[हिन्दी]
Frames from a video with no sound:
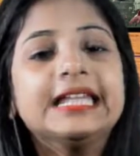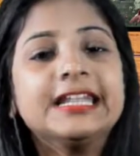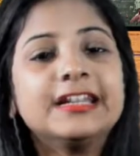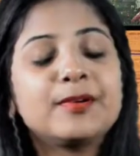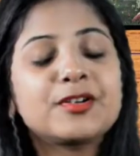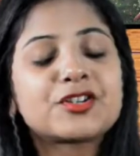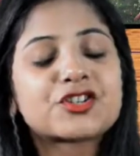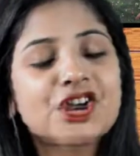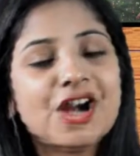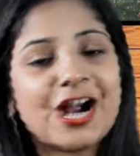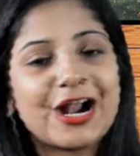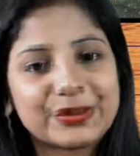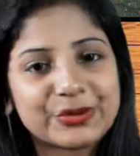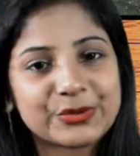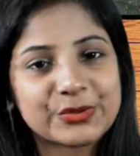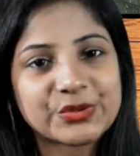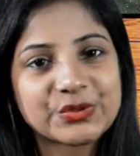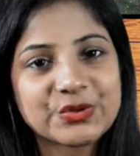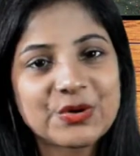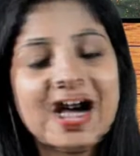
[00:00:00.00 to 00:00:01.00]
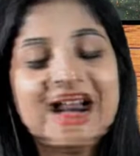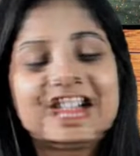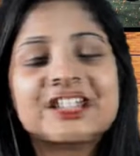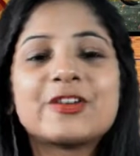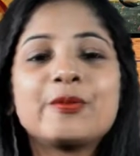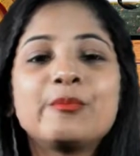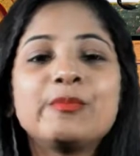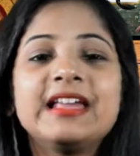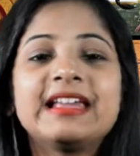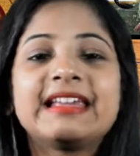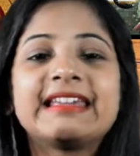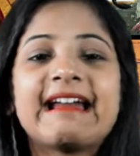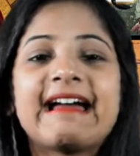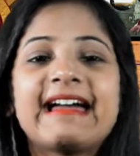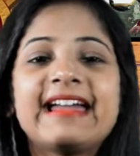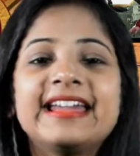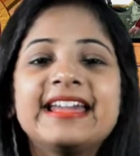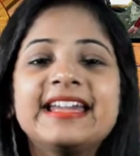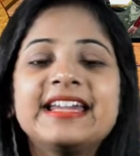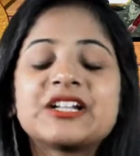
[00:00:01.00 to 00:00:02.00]
नमस्कार दोस्तों आज हम लेके
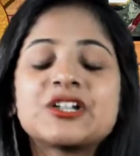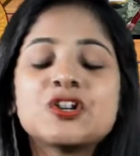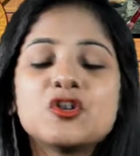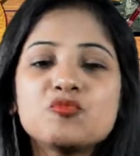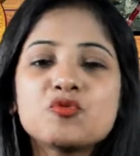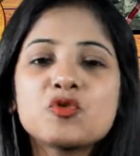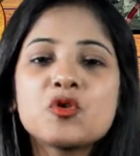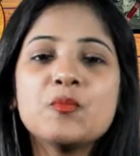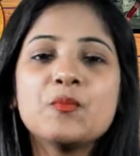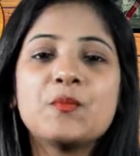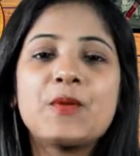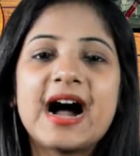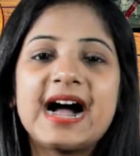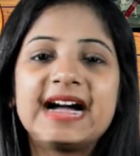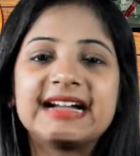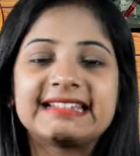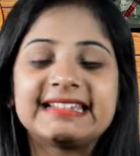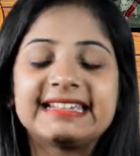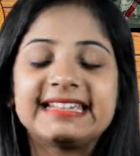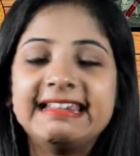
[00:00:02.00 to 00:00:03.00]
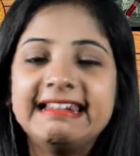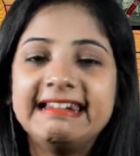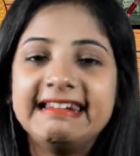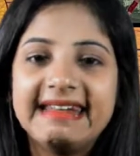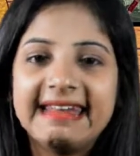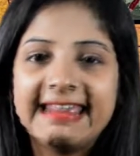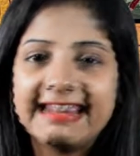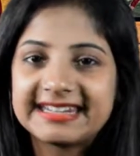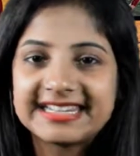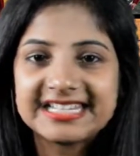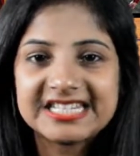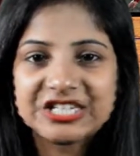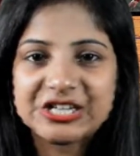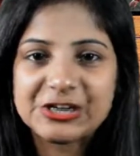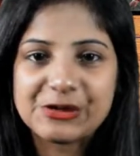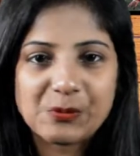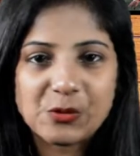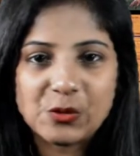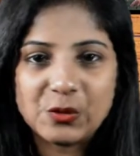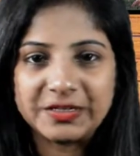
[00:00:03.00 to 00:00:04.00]
आए हैं कुमकुम भाग्य की
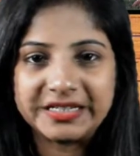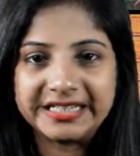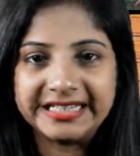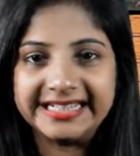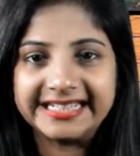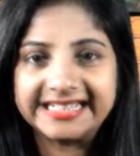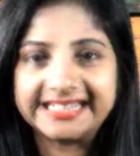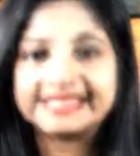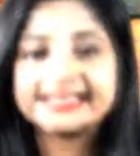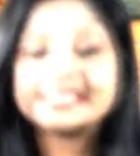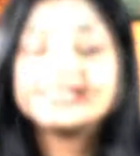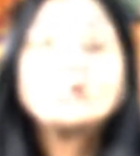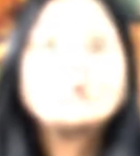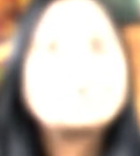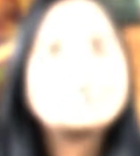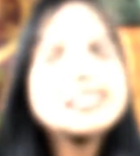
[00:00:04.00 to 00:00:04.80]
लेटेस्ट रिपोर्ट लेकर